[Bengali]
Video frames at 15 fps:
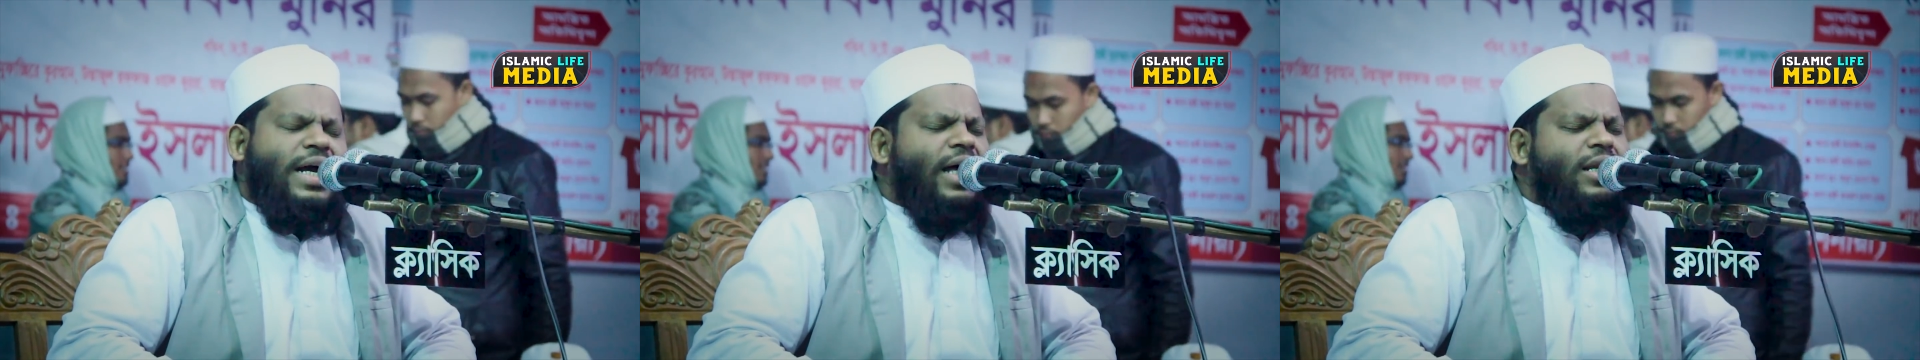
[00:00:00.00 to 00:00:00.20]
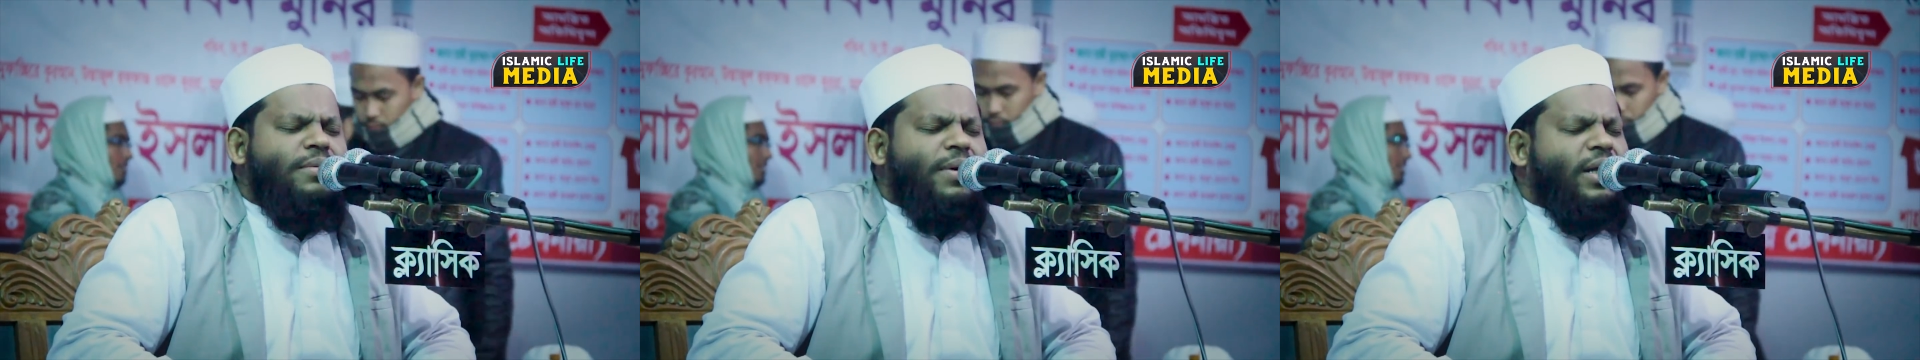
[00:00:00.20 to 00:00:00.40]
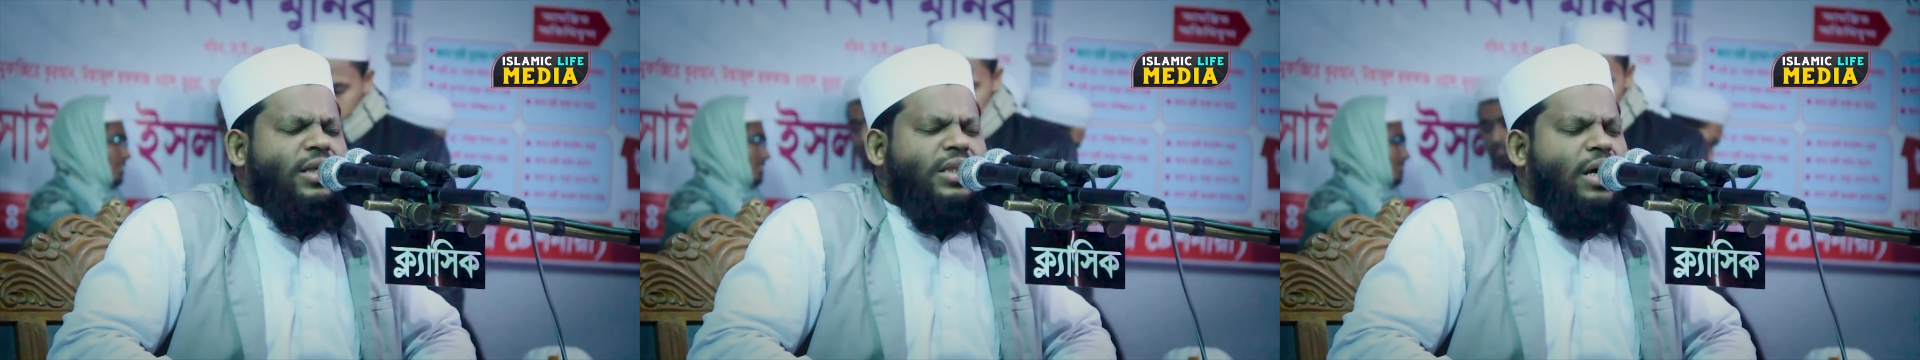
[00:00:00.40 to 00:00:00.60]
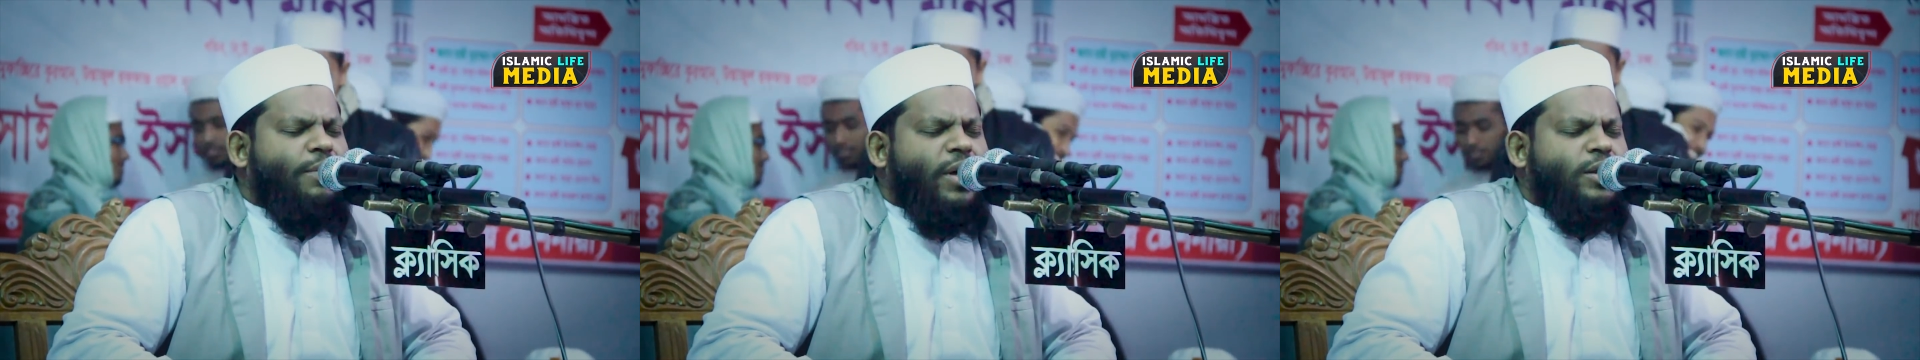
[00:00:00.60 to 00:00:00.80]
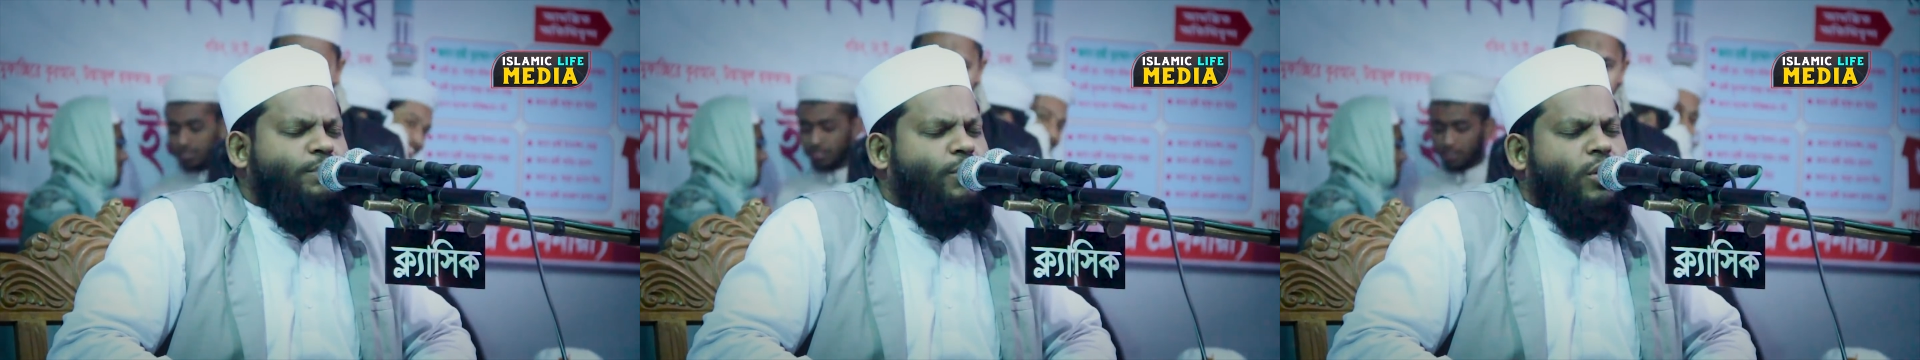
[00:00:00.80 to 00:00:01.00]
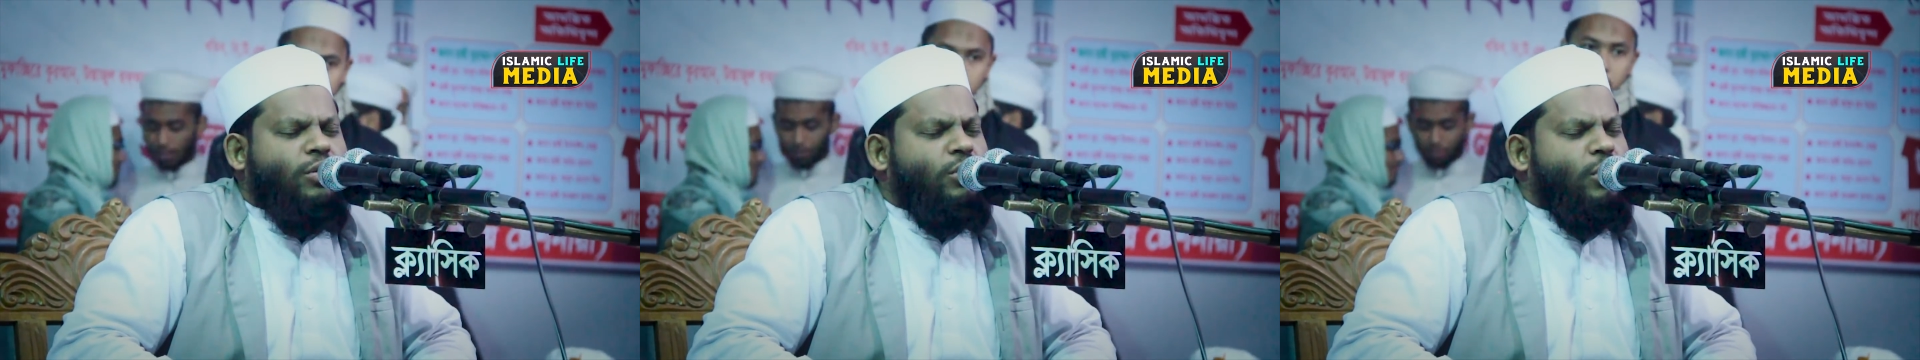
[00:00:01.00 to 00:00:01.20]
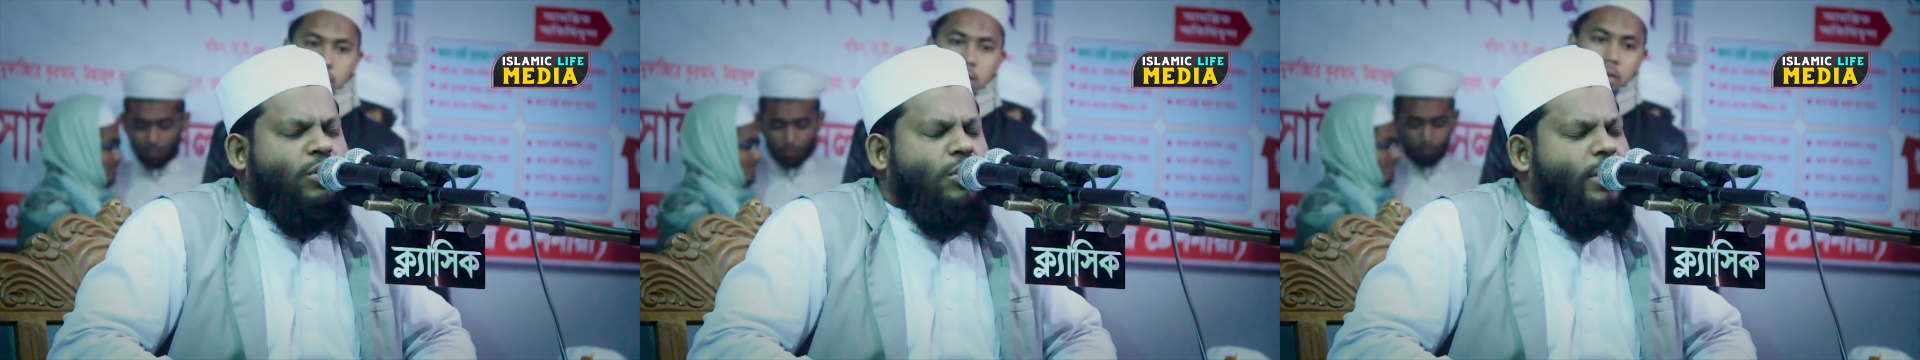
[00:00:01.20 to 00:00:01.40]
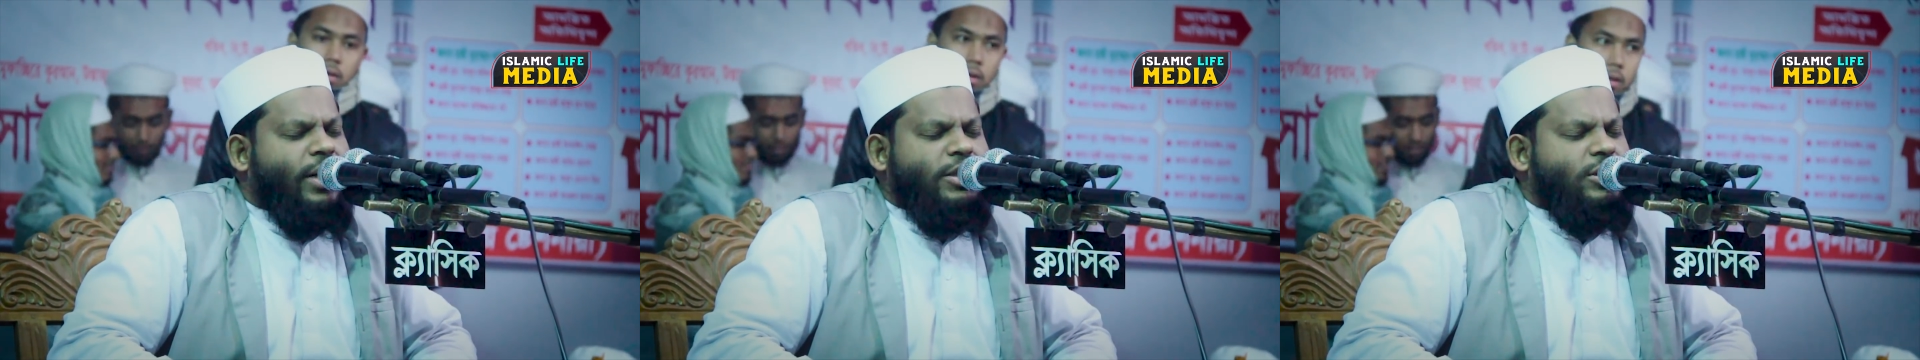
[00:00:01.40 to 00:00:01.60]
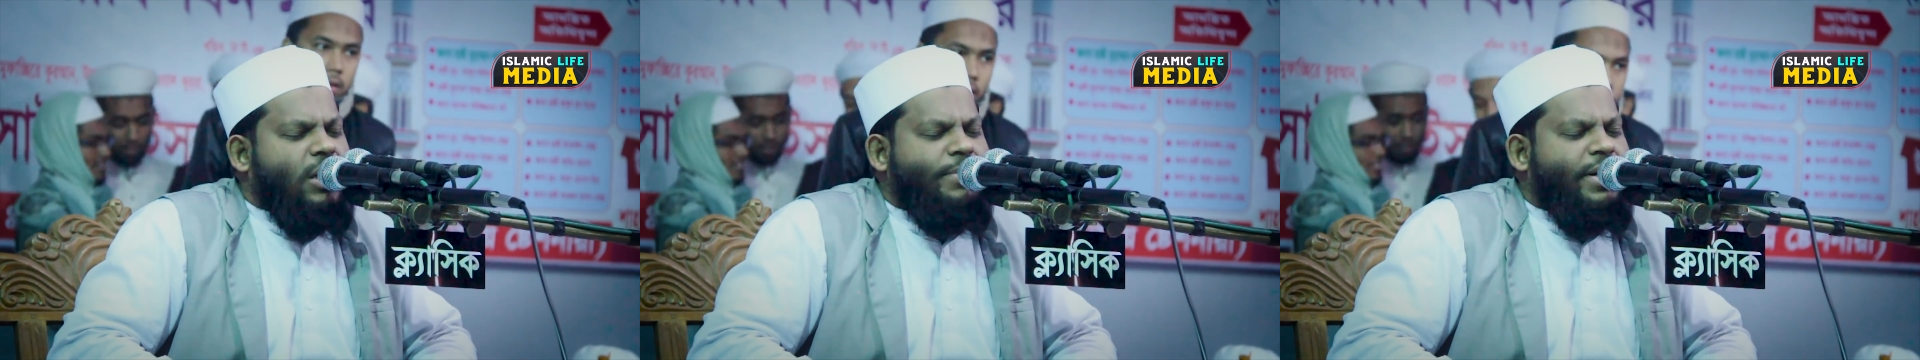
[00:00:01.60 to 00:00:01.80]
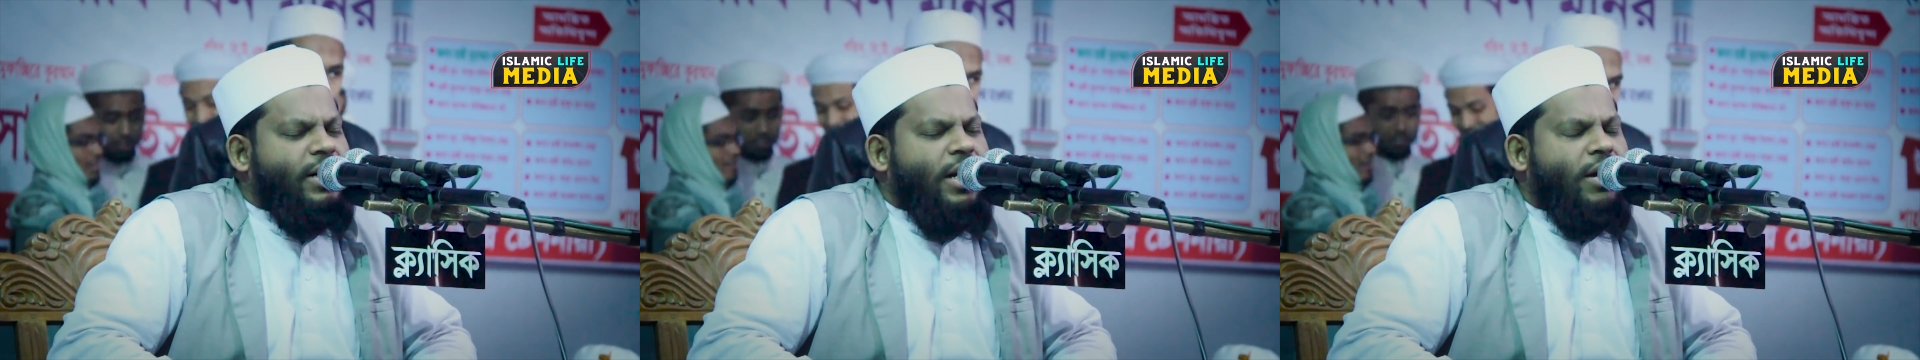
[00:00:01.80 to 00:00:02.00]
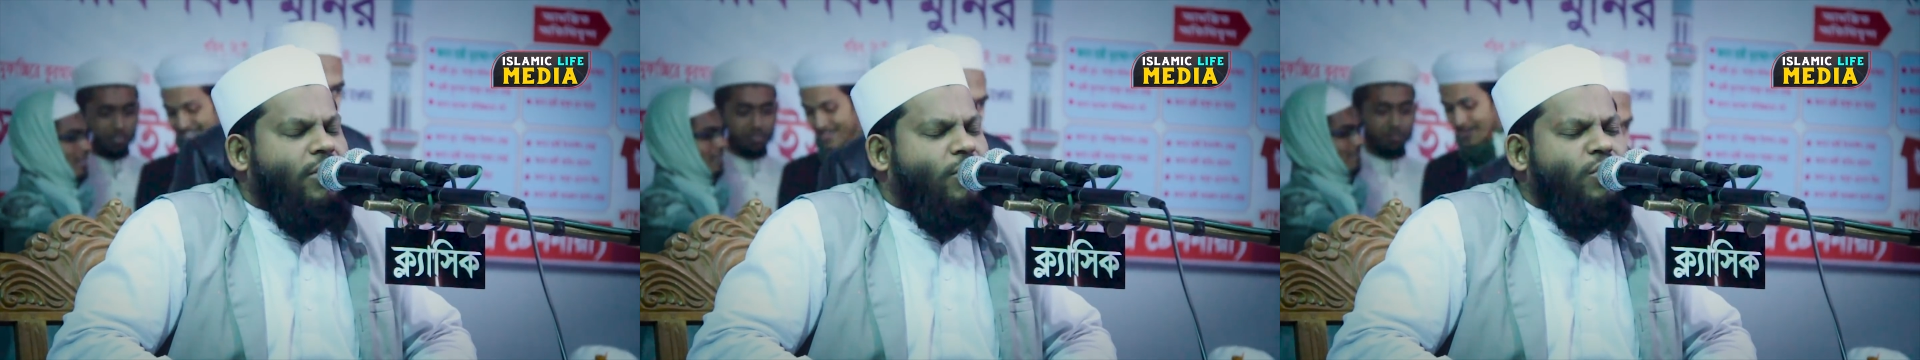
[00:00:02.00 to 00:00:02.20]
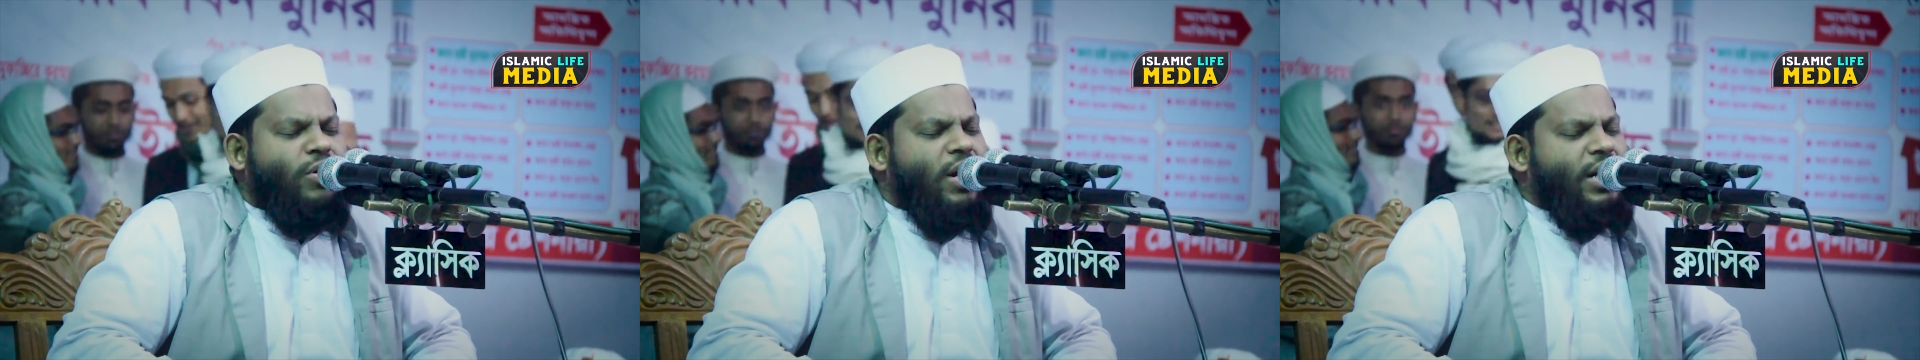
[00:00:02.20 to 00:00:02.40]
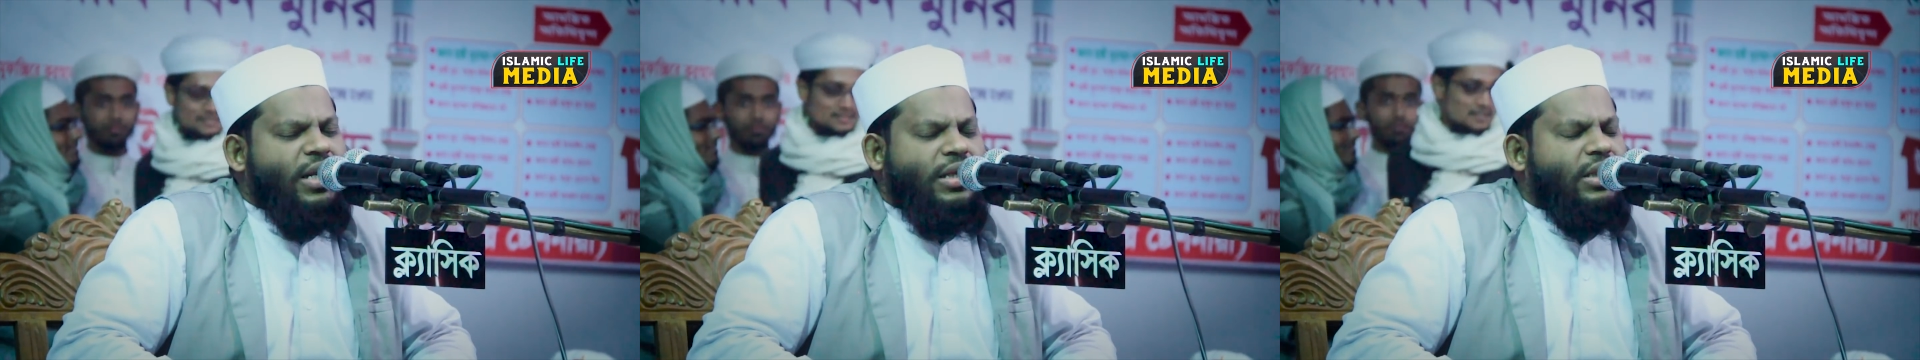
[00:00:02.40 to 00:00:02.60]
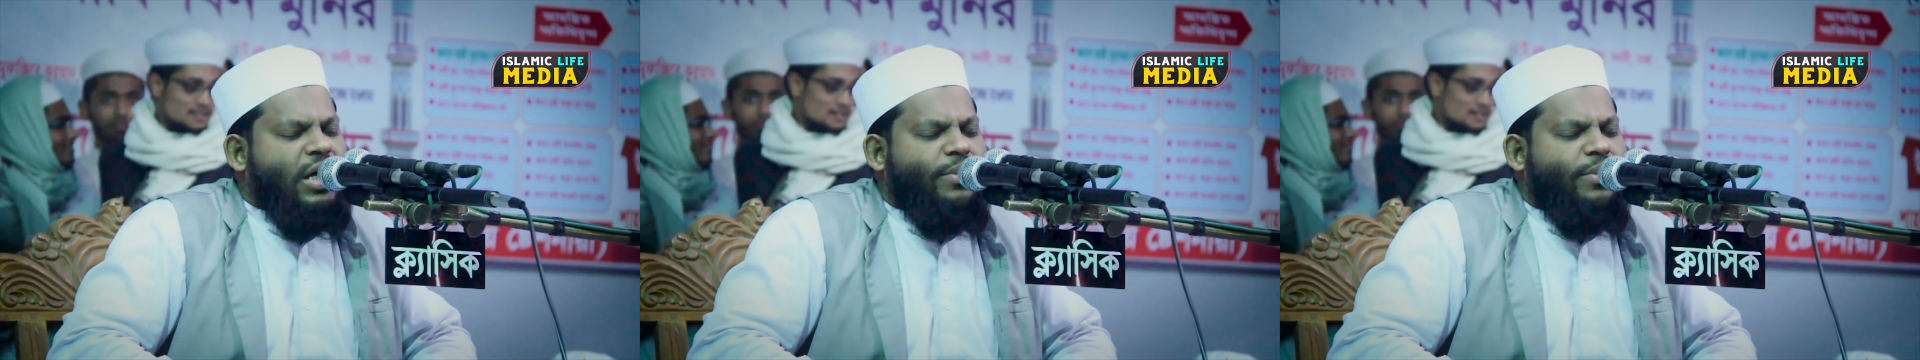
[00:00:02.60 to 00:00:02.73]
কালেমার দাওয়াত বন্ধ করা যাবে না কোরআনের